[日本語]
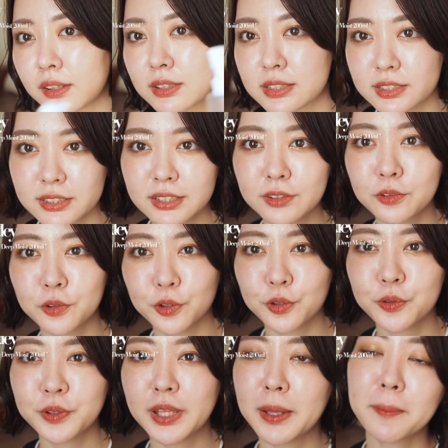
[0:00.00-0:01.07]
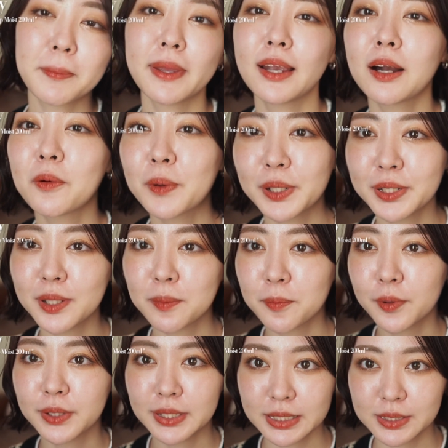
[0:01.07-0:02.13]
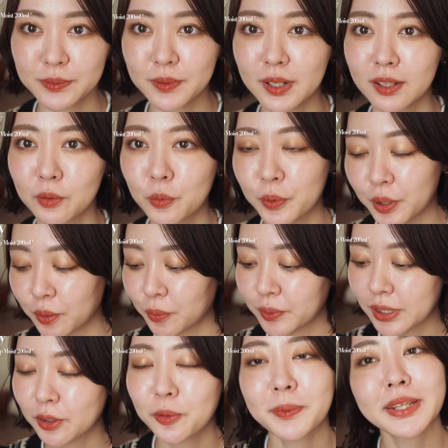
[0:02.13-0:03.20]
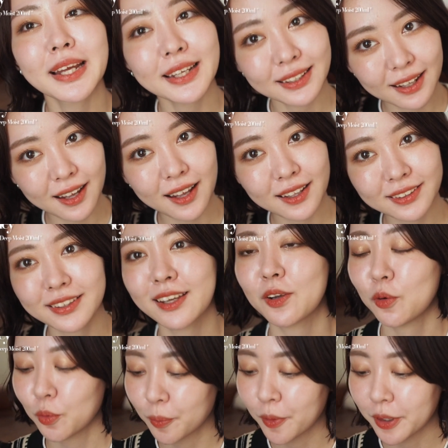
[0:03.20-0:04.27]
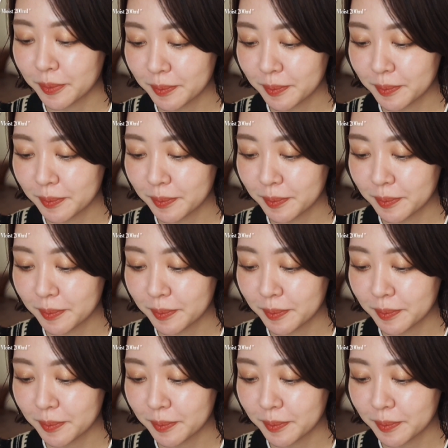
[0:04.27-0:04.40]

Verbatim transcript: 次のキューテン目代わりでも私はこれを頼みたいなーって思い